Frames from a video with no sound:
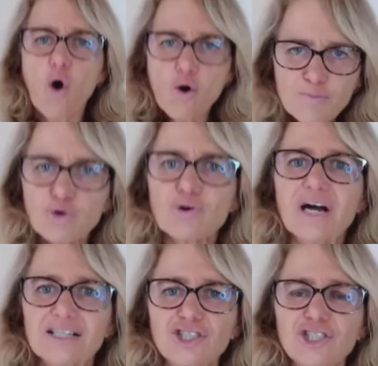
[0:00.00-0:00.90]
com
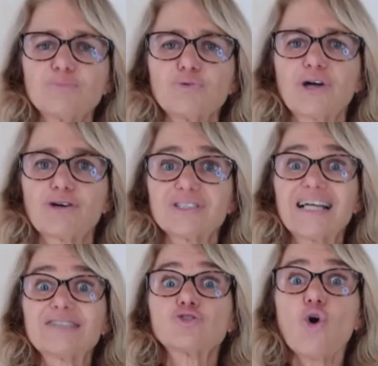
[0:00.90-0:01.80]
miocardite por causa
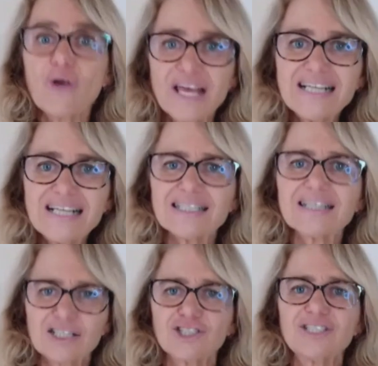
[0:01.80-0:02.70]
da doença
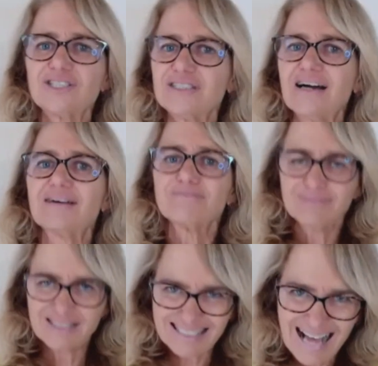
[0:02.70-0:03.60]
que a gente está
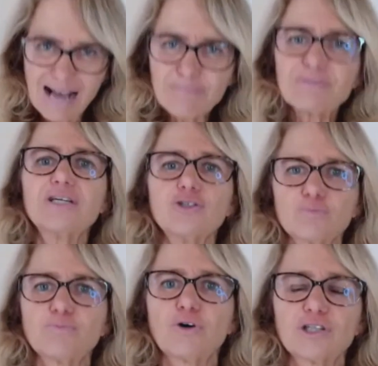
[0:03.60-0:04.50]
sabe que
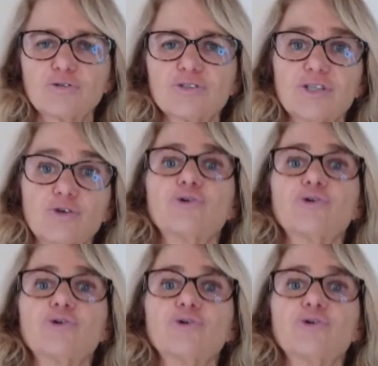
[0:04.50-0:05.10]
isso pode acontecer,